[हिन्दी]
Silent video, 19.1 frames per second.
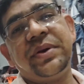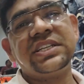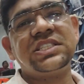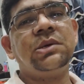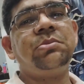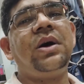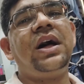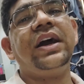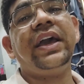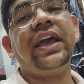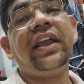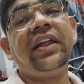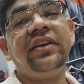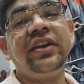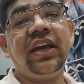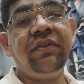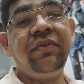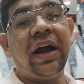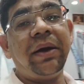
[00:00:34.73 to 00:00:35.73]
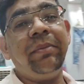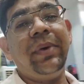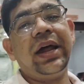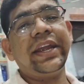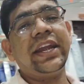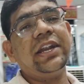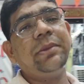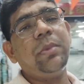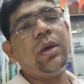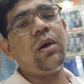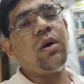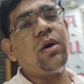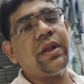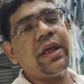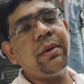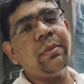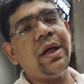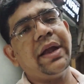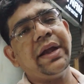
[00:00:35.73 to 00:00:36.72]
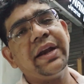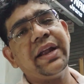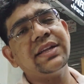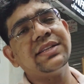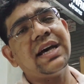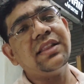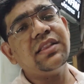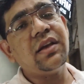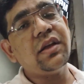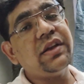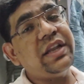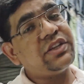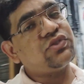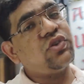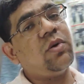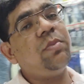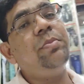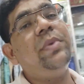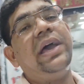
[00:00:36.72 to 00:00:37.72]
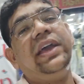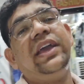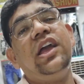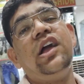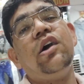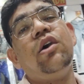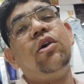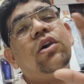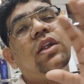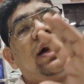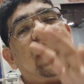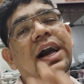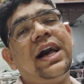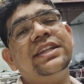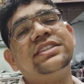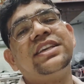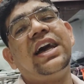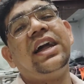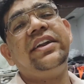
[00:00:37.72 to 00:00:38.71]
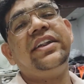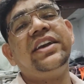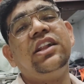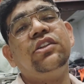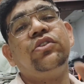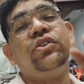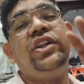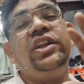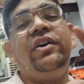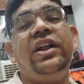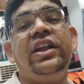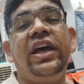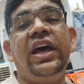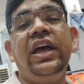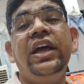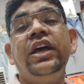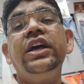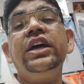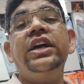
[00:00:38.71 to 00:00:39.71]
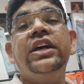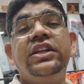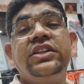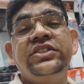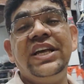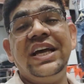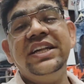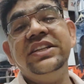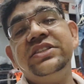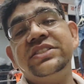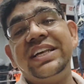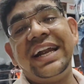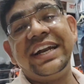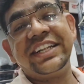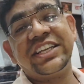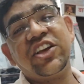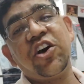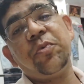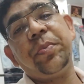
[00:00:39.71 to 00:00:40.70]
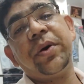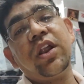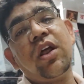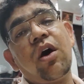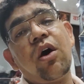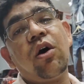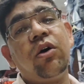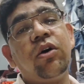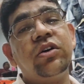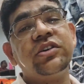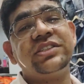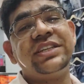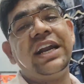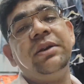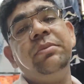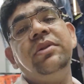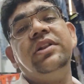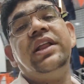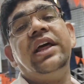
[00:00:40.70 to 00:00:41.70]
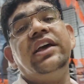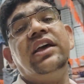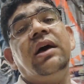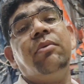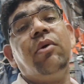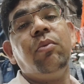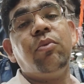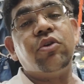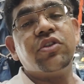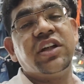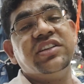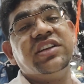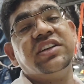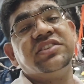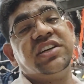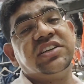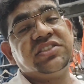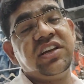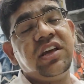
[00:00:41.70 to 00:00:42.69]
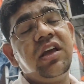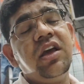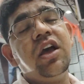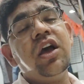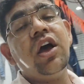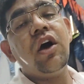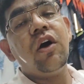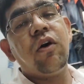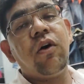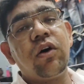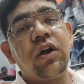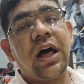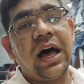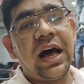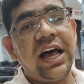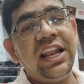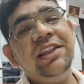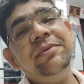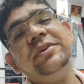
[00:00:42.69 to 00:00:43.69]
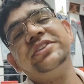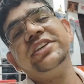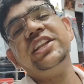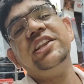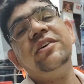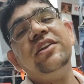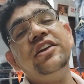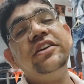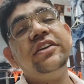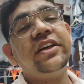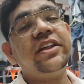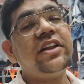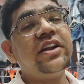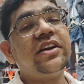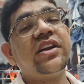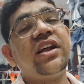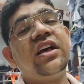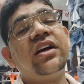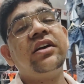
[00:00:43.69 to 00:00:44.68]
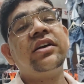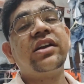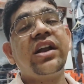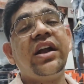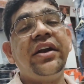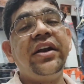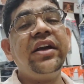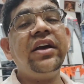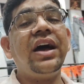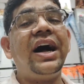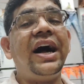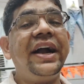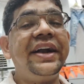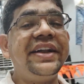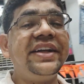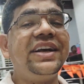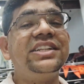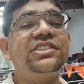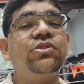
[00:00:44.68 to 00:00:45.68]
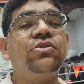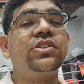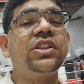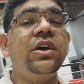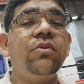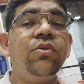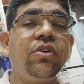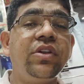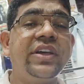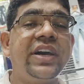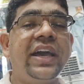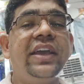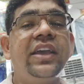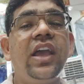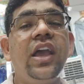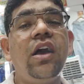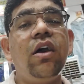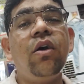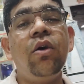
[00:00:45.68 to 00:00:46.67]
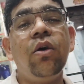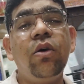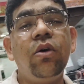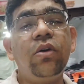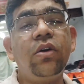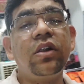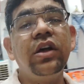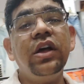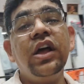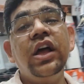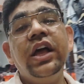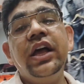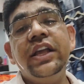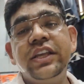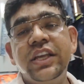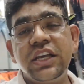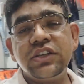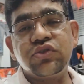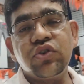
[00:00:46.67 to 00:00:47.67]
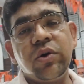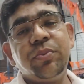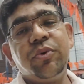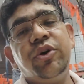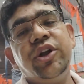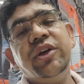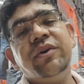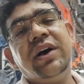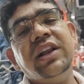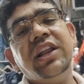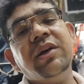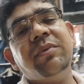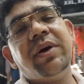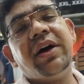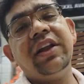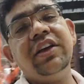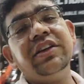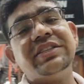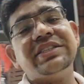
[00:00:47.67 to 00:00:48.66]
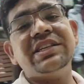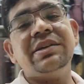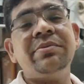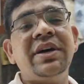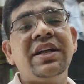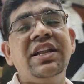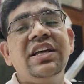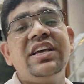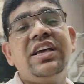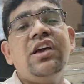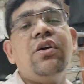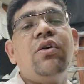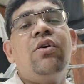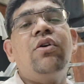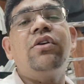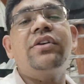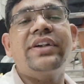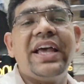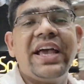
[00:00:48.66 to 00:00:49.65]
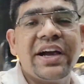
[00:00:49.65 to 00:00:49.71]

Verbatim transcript: में फिर से हम आ गए एक नई मार्केट में और नई मार्केट के साथ एक नई शॉप में आए हैं और आज के आर्टिकल होने वाले हैं जेंट्स सेट के ऊपर और सेट मिल जाएंगे आपको बहुत अच्छी अच्छी अच्छी और हाल ही में चलने वाली नए नए ट्रेंडिंग आर्टिकल्स होते हैं वो दिखाएंगे और ये शॉप होने वाली है हमारी शिव गली की और